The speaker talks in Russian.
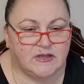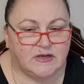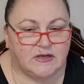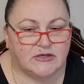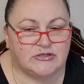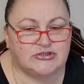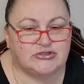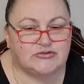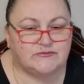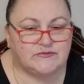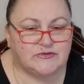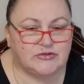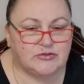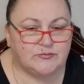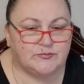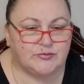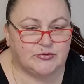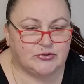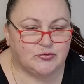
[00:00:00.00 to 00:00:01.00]

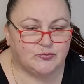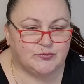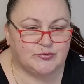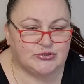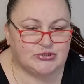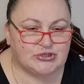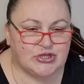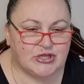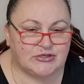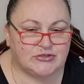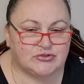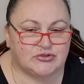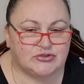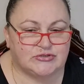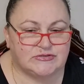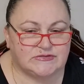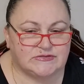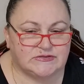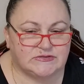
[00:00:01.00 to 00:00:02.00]
Очевидные
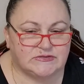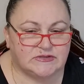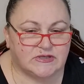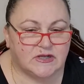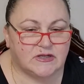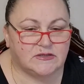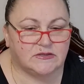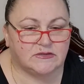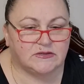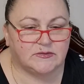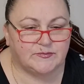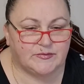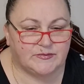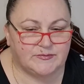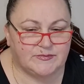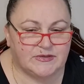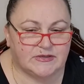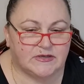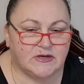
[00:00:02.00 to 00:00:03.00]
предупреждающие сигналы,
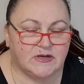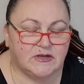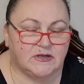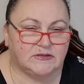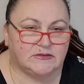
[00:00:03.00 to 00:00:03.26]
например,